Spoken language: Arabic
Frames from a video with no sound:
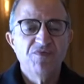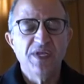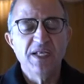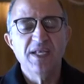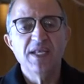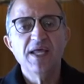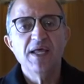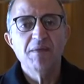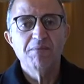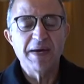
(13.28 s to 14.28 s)
في
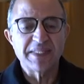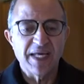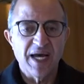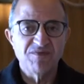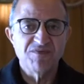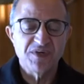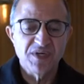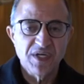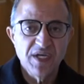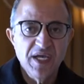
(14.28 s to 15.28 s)
المتحف
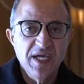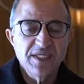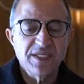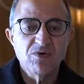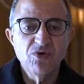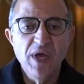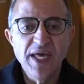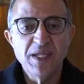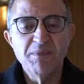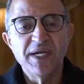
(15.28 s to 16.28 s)
سيكون
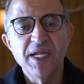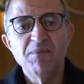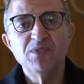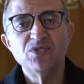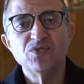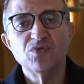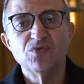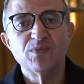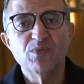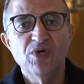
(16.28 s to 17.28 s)
هذا البرنامج
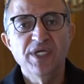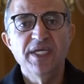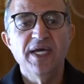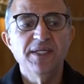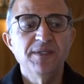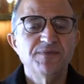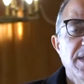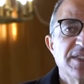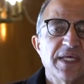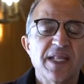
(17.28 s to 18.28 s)
أسبوعيا
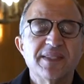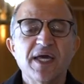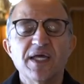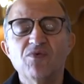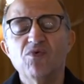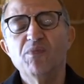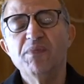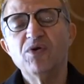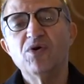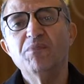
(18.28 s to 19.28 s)
سنلتقي
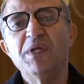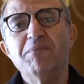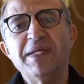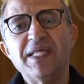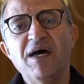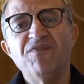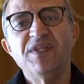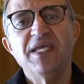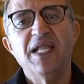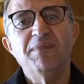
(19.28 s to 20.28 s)
منكم من متحف
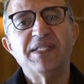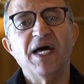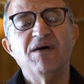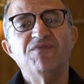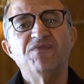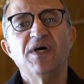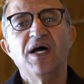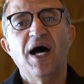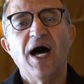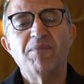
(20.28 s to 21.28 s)
إلى متحف
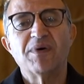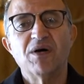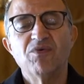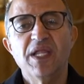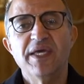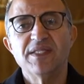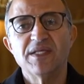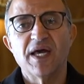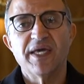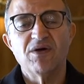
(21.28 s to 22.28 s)
عبر
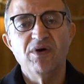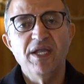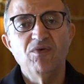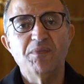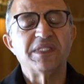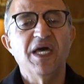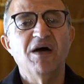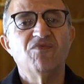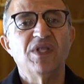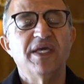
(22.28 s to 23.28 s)
ولايات القيروان
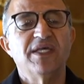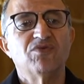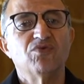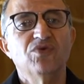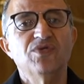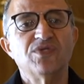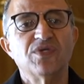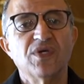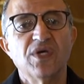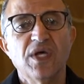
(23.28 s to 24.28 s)
ومتاحف ولايات
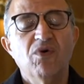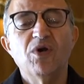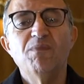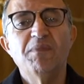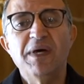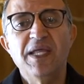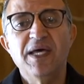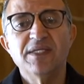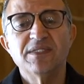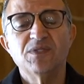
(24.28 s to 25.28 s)
تونس وربما
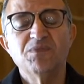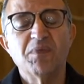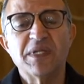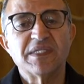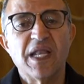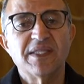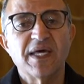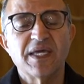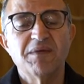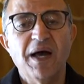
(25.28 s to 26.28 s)
لا يمكن أن
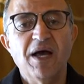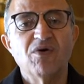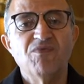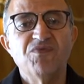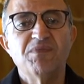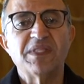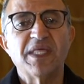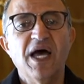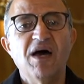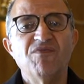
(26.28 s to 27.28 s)
سنلتقي معكم في
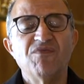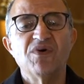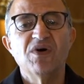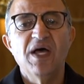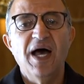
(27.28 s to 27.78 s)
متاحف